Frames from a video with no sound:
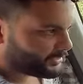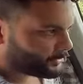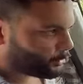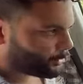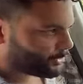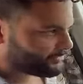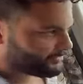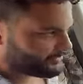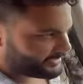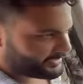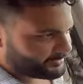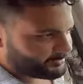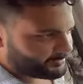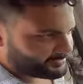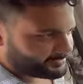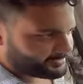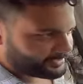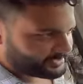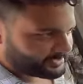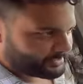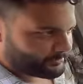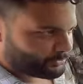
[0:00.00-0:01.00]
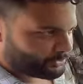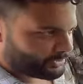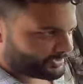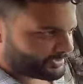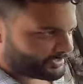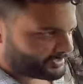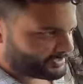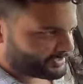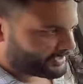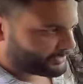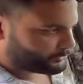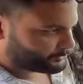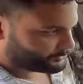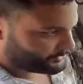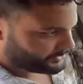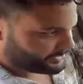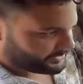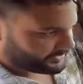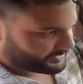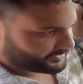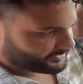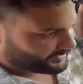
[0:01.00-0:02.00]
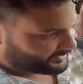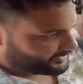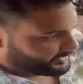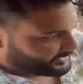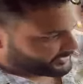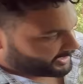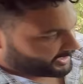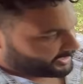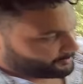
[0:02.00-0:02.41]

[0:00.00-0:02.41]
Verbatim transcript: कोई फ्रेम अंदर का पुराना नहीं है कुछ नहीं है हाँ।